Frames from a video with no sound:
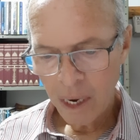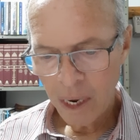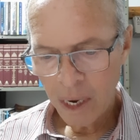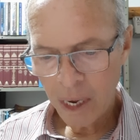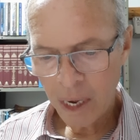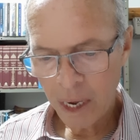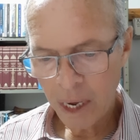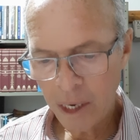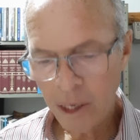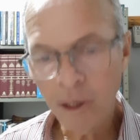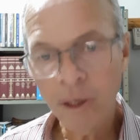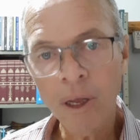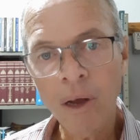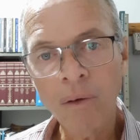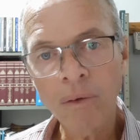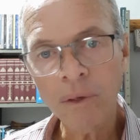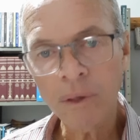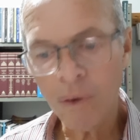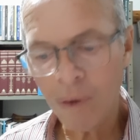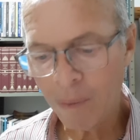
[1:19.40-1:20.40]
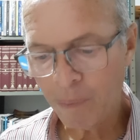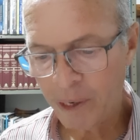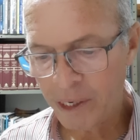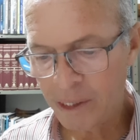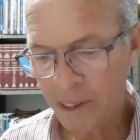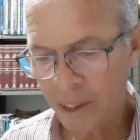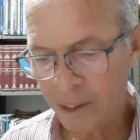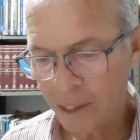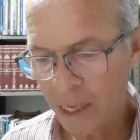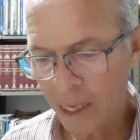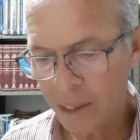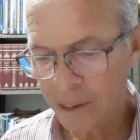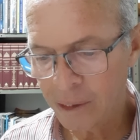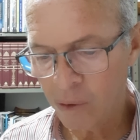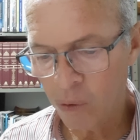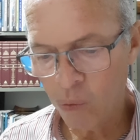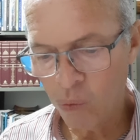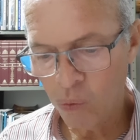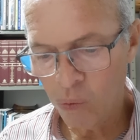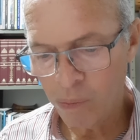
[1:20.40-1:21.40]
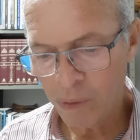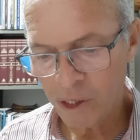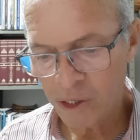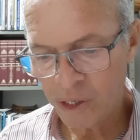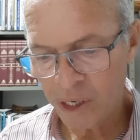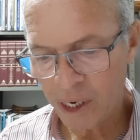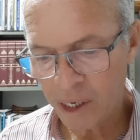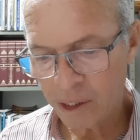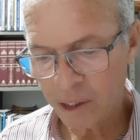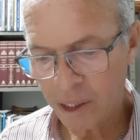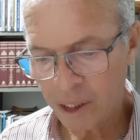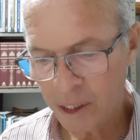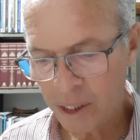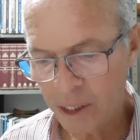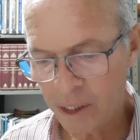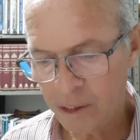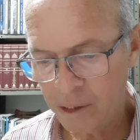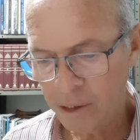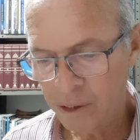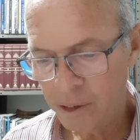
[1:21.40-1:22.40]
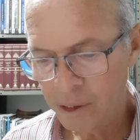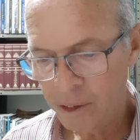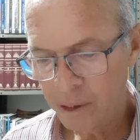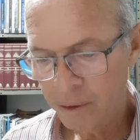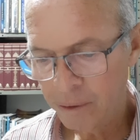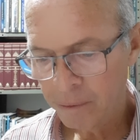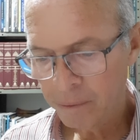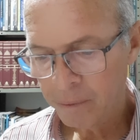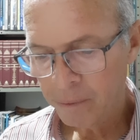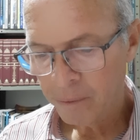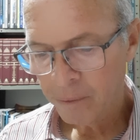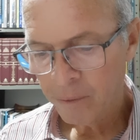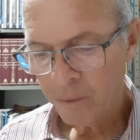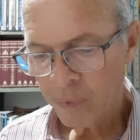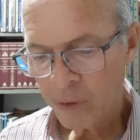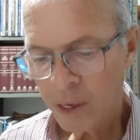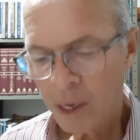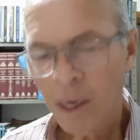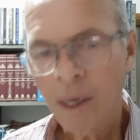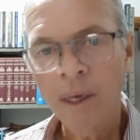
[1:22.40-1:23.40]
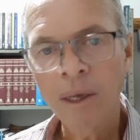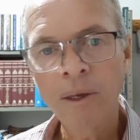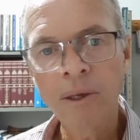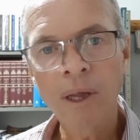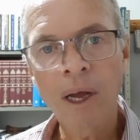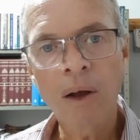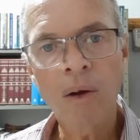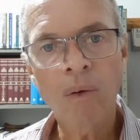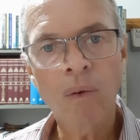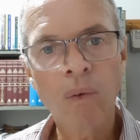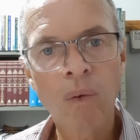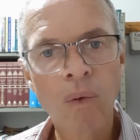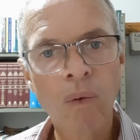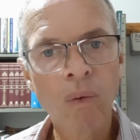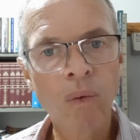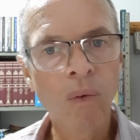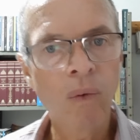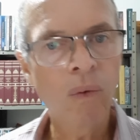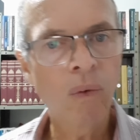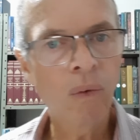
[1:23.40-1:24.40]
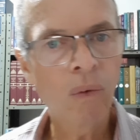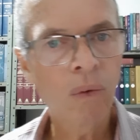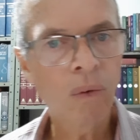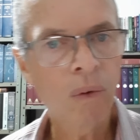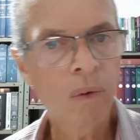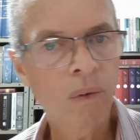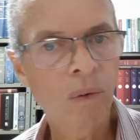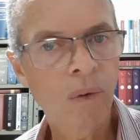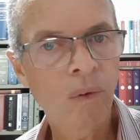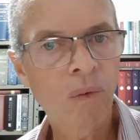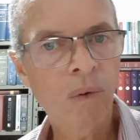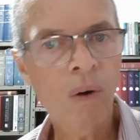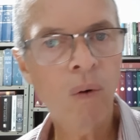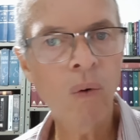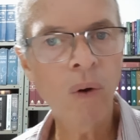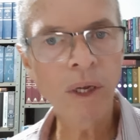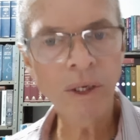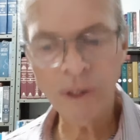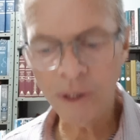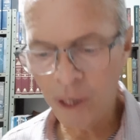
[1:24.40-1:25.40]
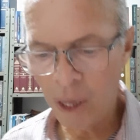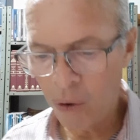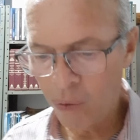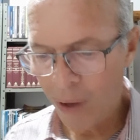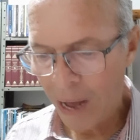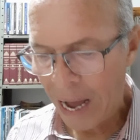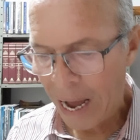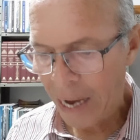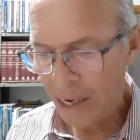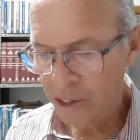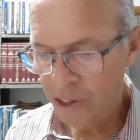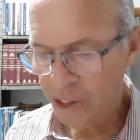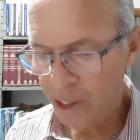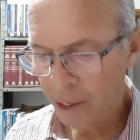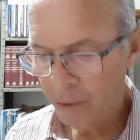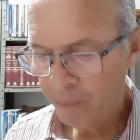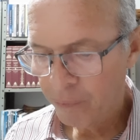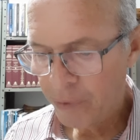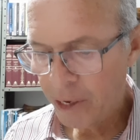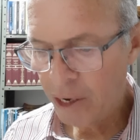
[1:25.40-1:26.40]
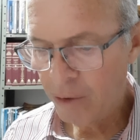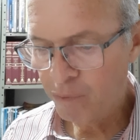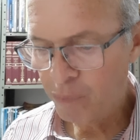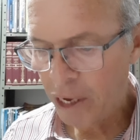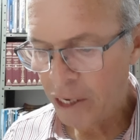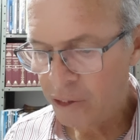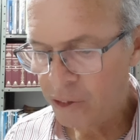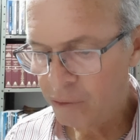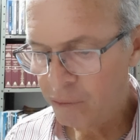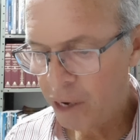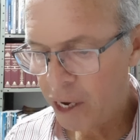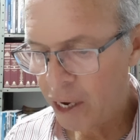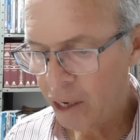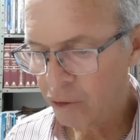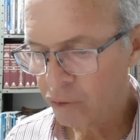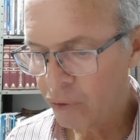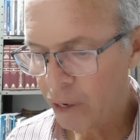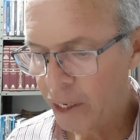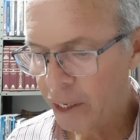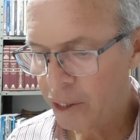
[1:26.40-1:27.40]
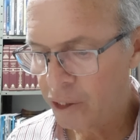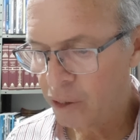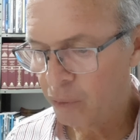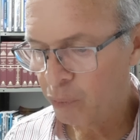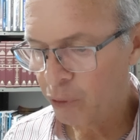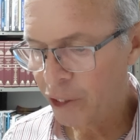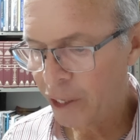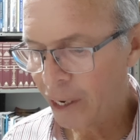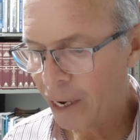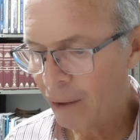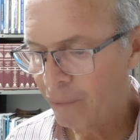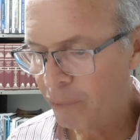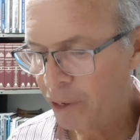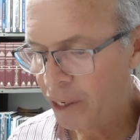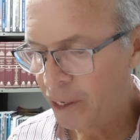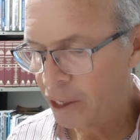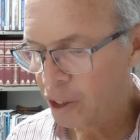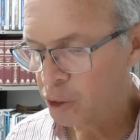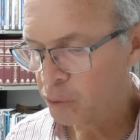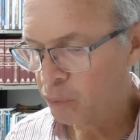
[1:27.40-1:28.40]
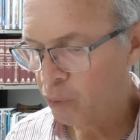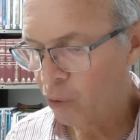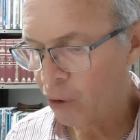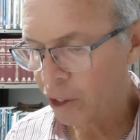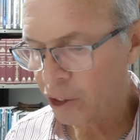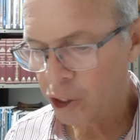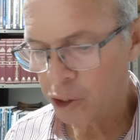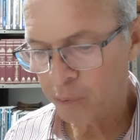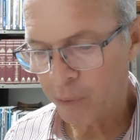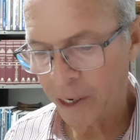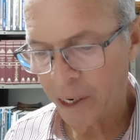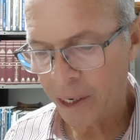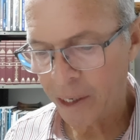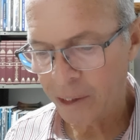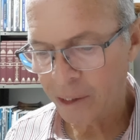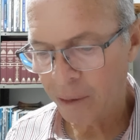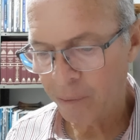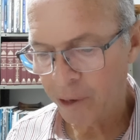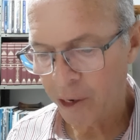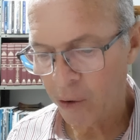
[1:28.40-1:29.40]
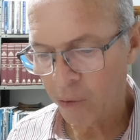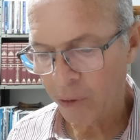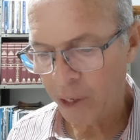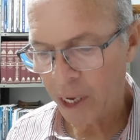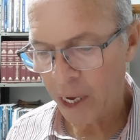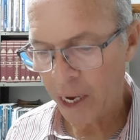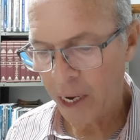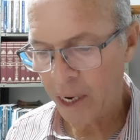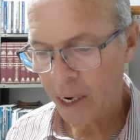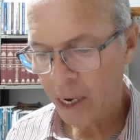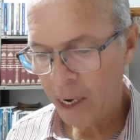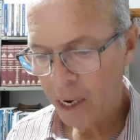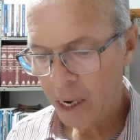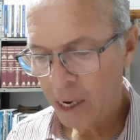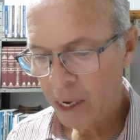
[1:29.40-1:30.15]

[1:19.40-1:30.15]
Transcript: É, então, são apresentadas algumas diretrizes. Então, o, onde não haja impedimento, a igreja poderá abrir as portas para receber alguém